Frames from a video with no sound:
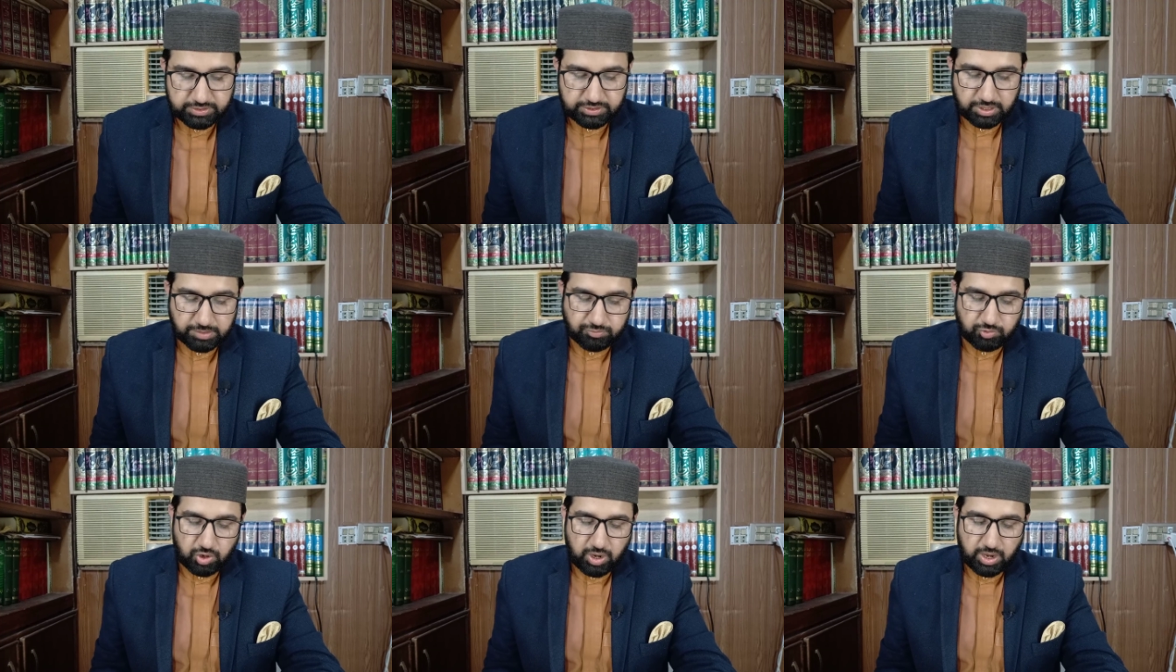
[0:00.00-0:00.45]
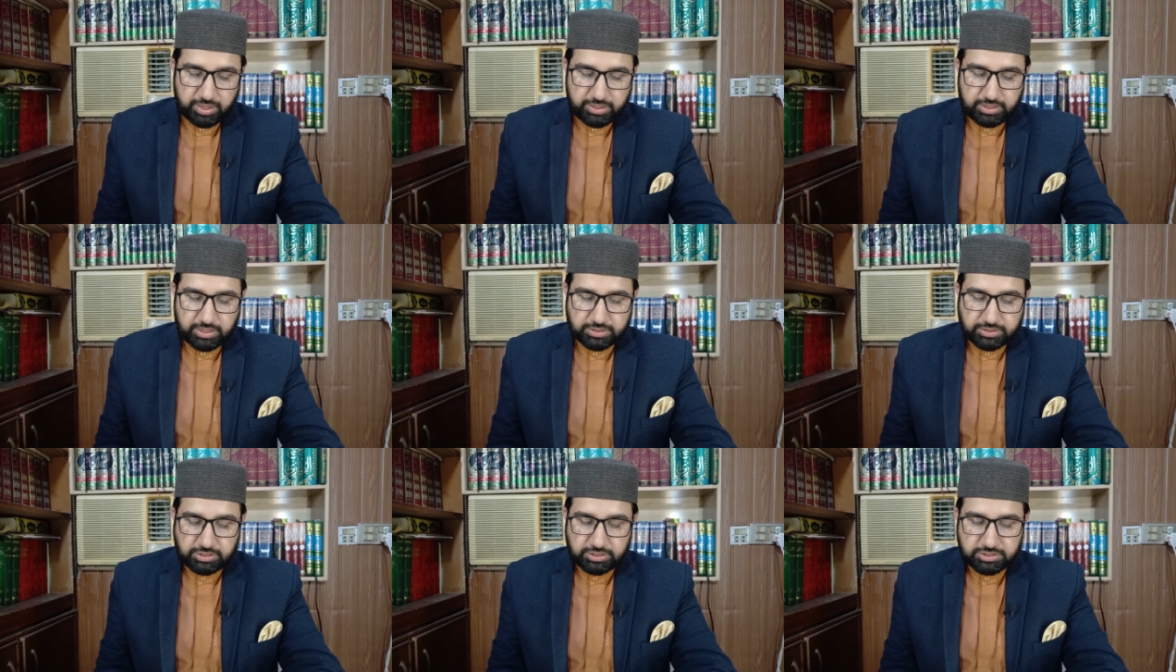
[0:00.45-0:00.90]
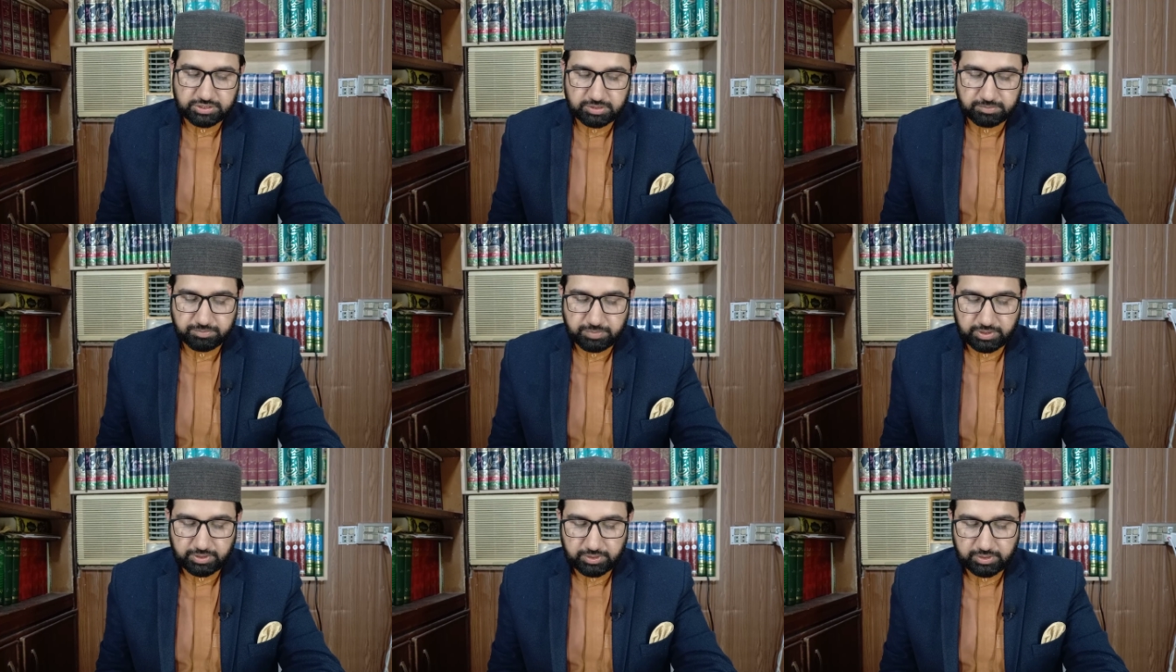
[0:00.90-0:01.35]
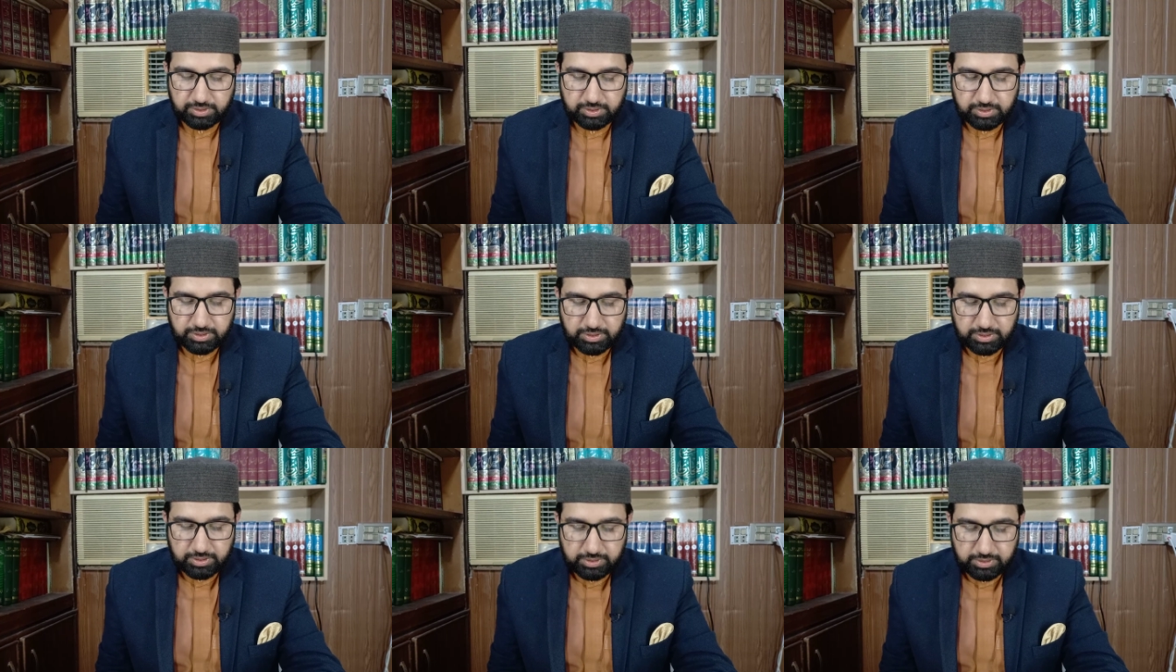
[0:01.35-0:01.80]
सही बुखारी हदीस नंबर
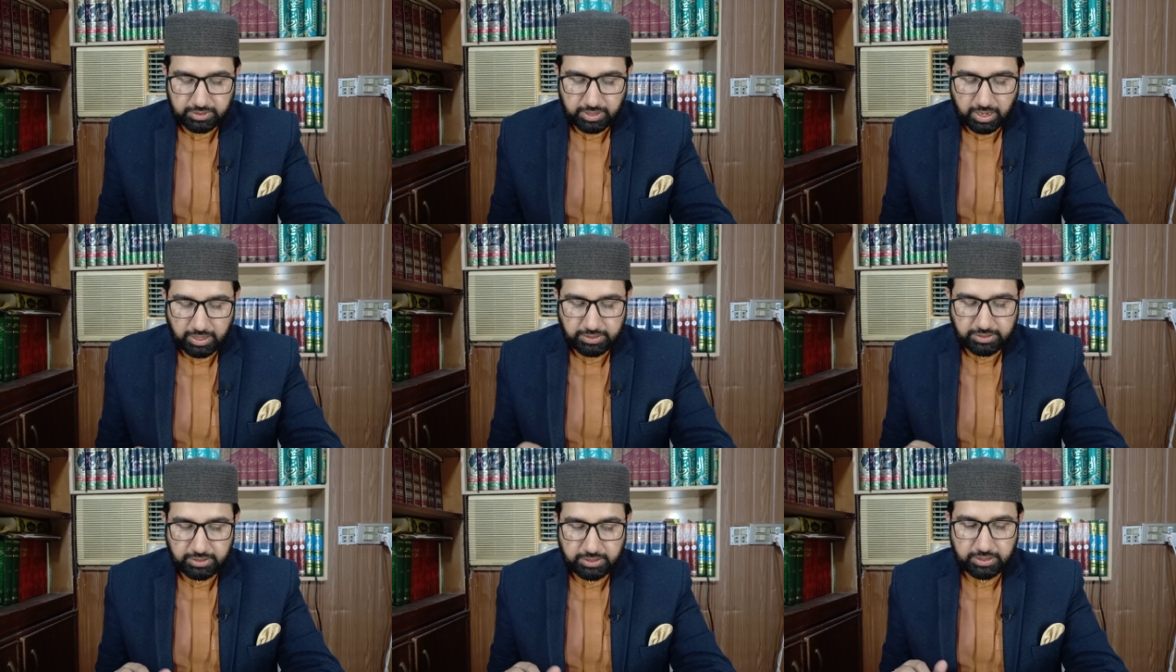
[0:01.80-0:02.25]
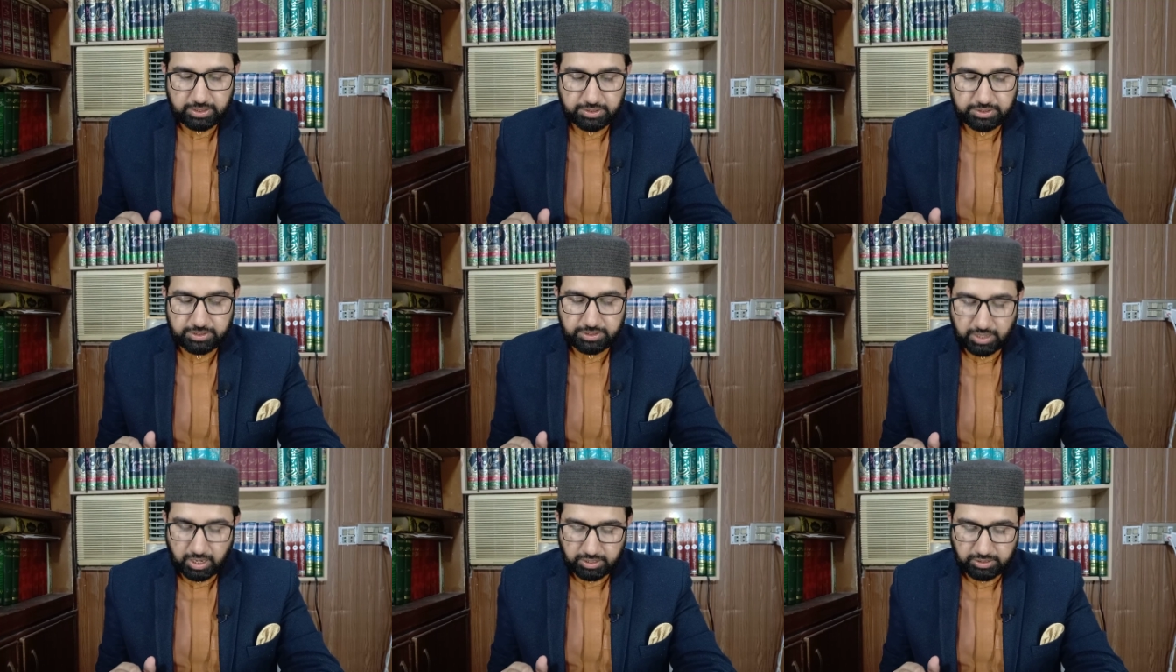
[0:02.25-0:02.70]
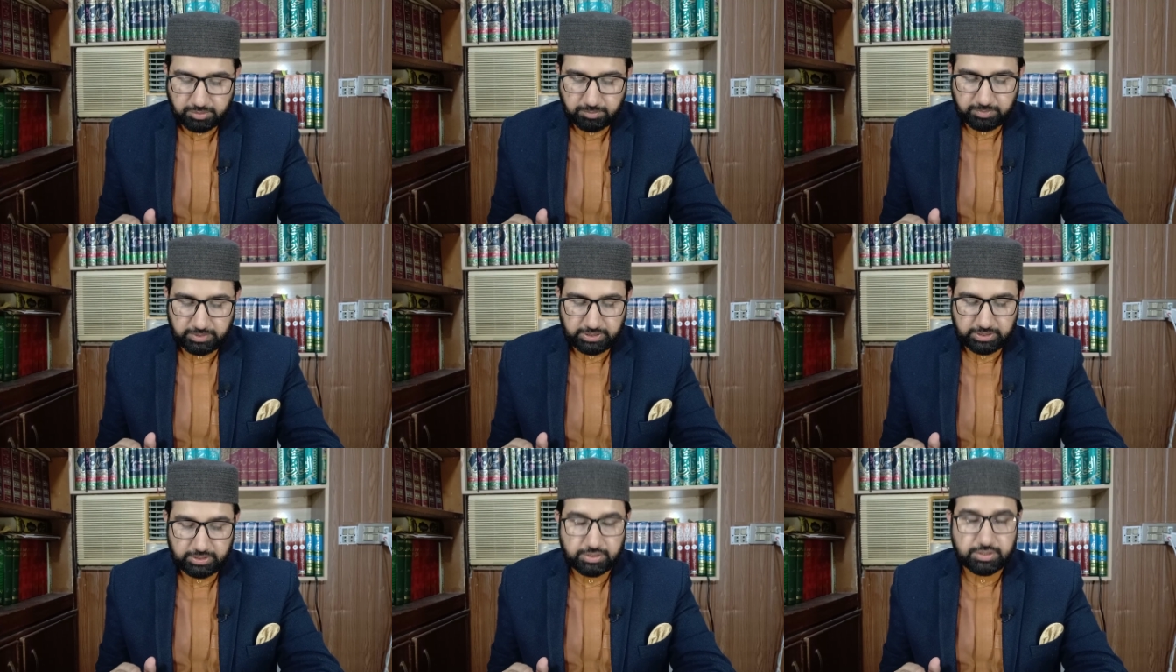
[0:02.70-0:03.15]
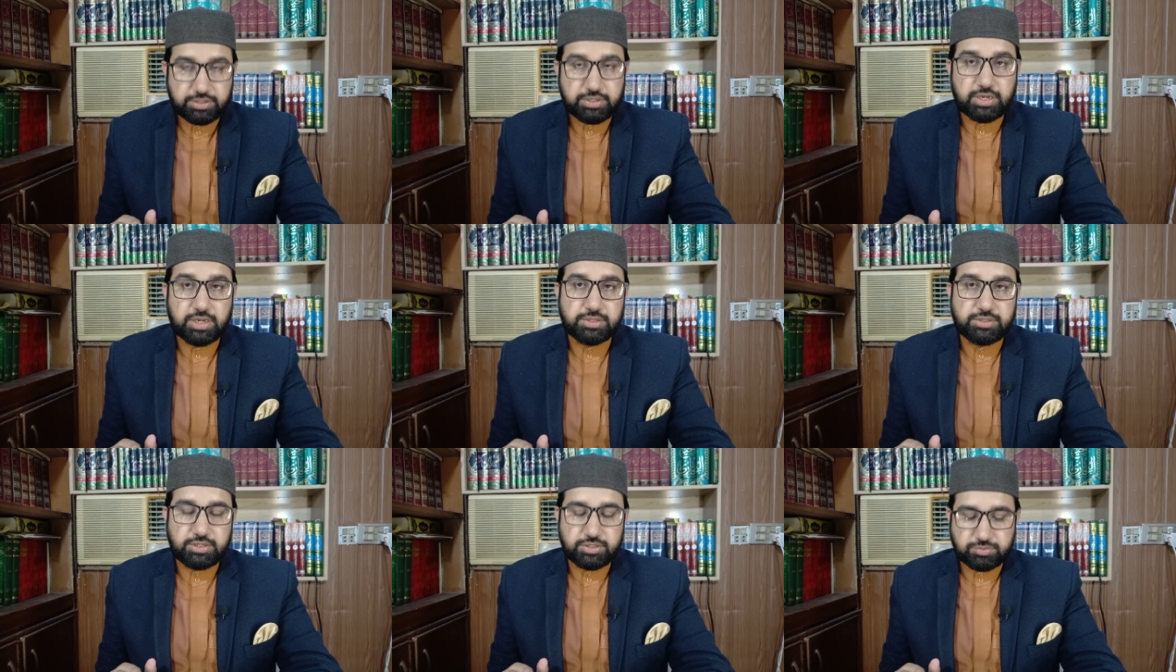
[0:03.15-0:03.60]
989 में
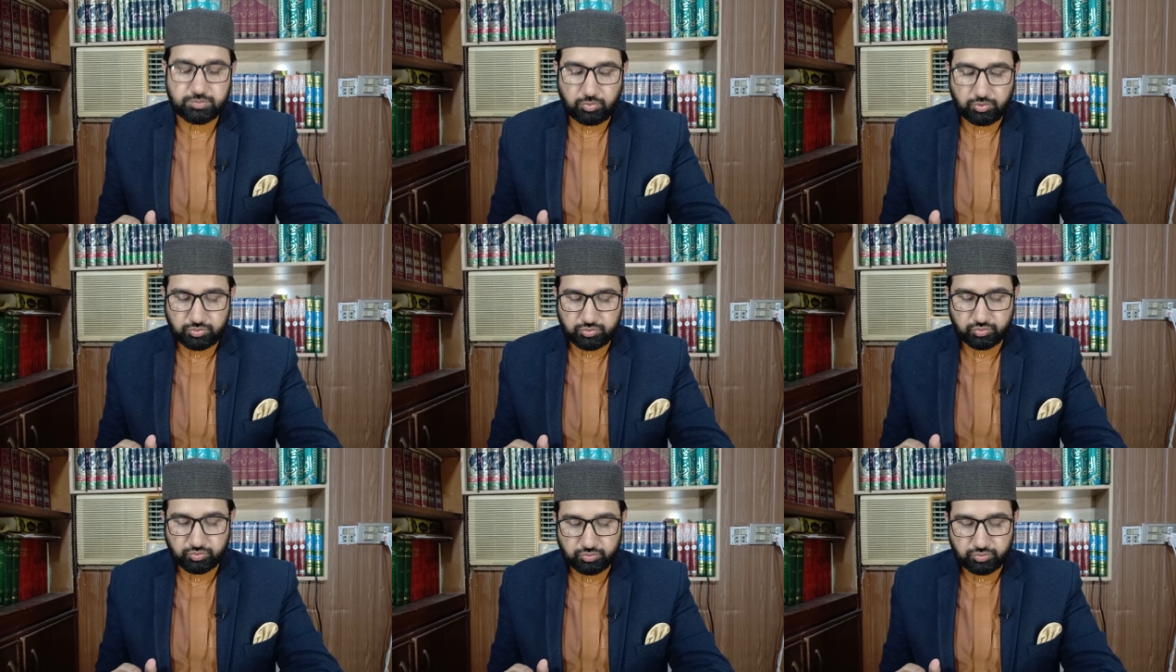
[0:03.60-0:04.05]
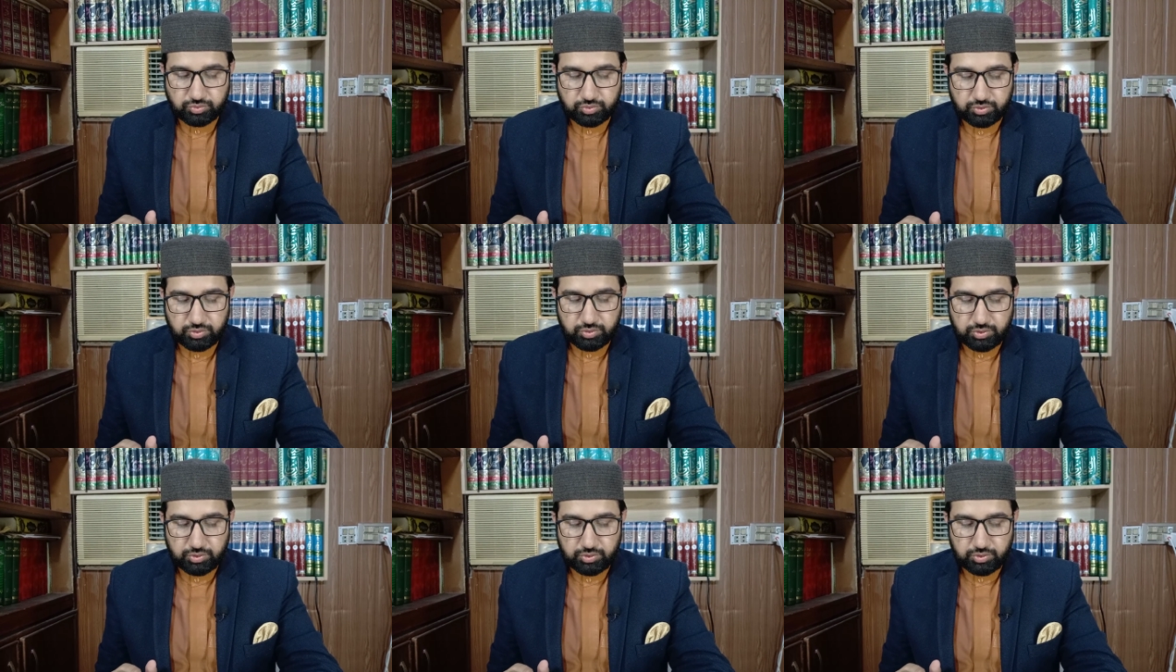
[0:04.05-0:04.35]
यह हदीस मौजूद